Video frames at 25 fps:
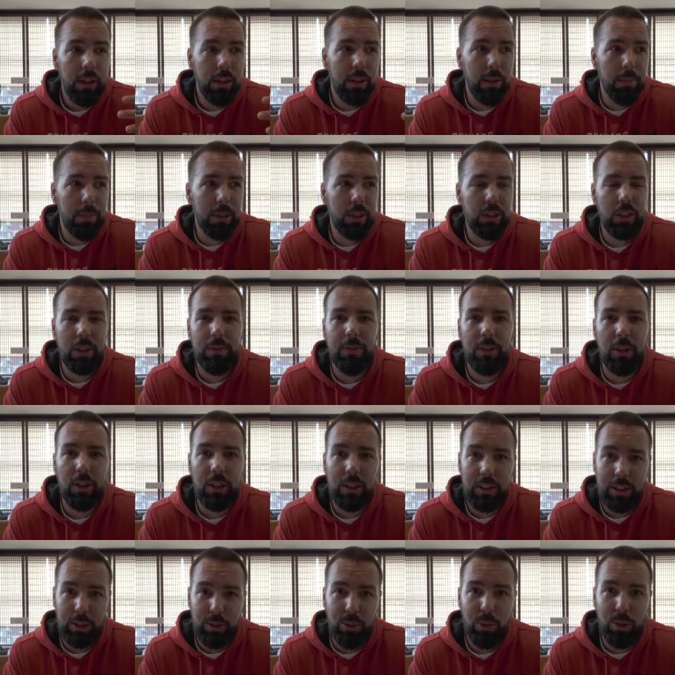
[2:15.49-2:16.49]
zobaczyć, jak
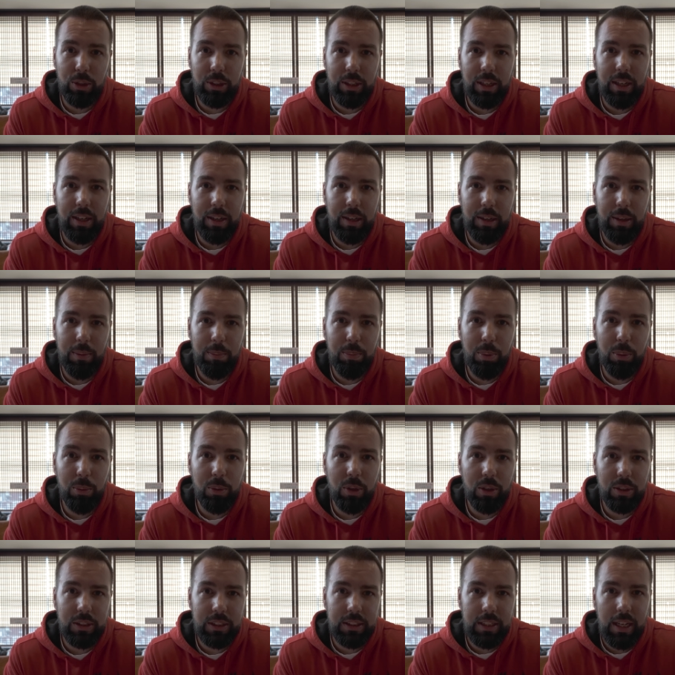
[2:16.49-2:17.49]
wygląda ta kuchnia
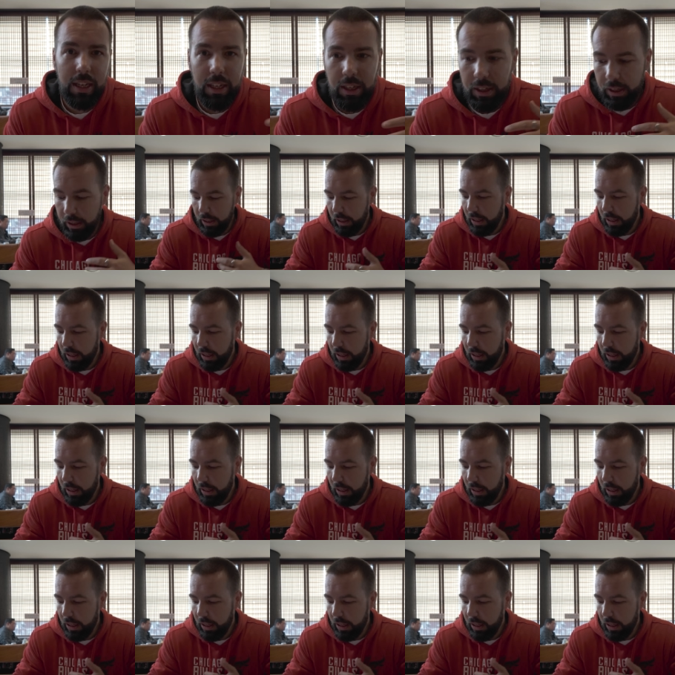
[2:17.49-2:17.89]
północna.